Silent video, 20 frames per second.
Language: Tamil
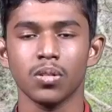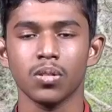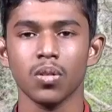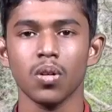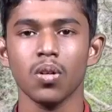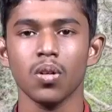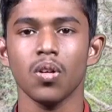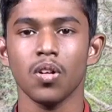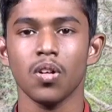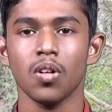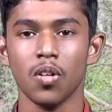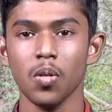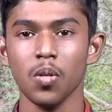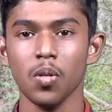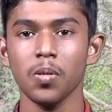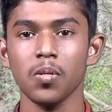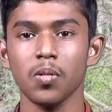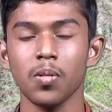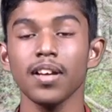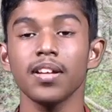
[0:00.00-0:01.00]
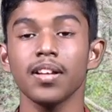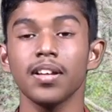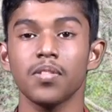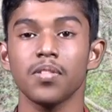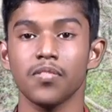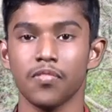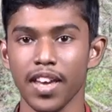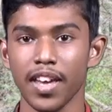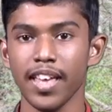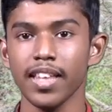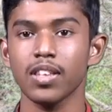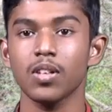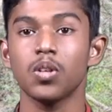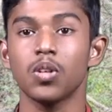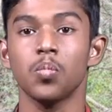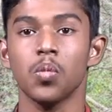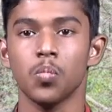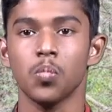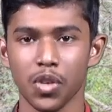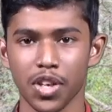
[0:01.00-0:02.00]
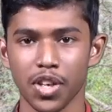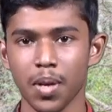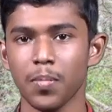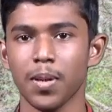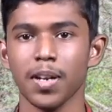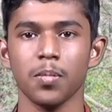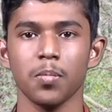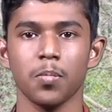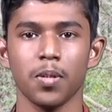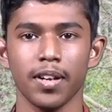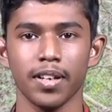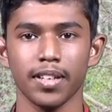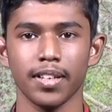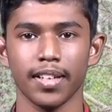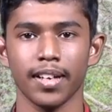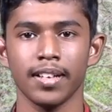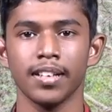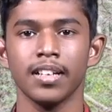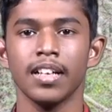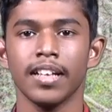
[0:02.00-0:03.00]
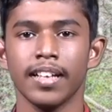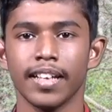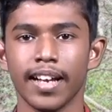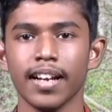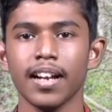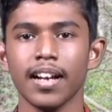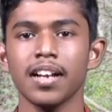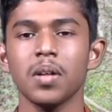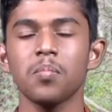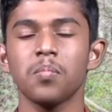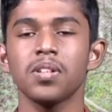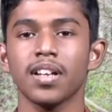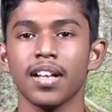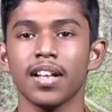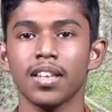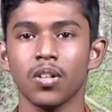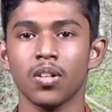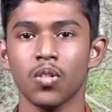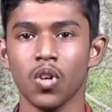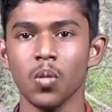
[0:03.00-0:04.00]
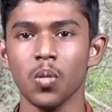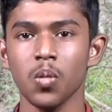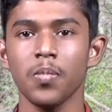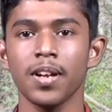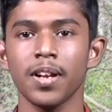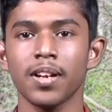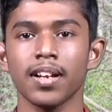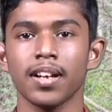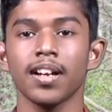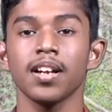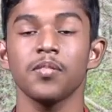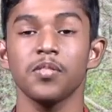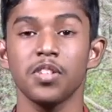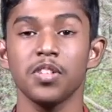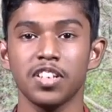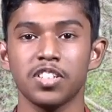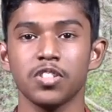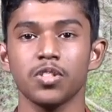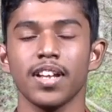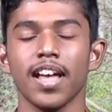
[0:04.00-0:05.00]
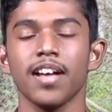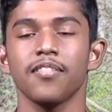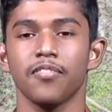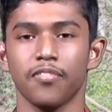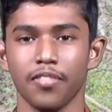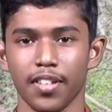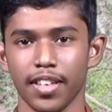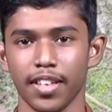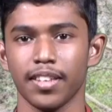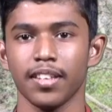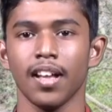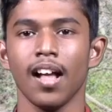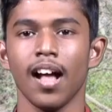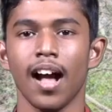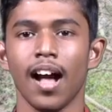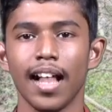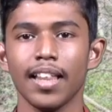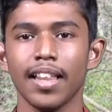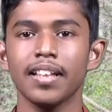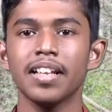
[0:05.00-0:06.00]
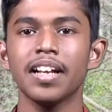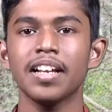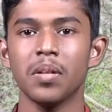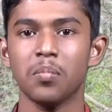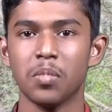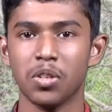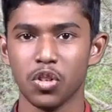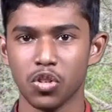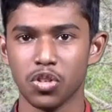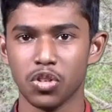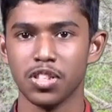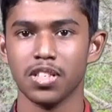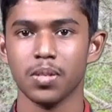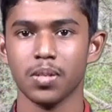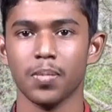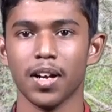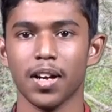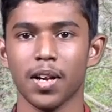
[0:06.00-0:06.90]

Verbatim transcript: ஸோ ஹோப்பு கூட நம்ம ஃபெய்த் ரொம்ப முக்கியமான பாயிண்ட் தான் ஏன்னா நம்மளுக்கு அந்த ஹோப் வேணும்னா வி ஷுட் ஹேவ் ஃபெய்த் அதுதான் நம்ம யோசித்து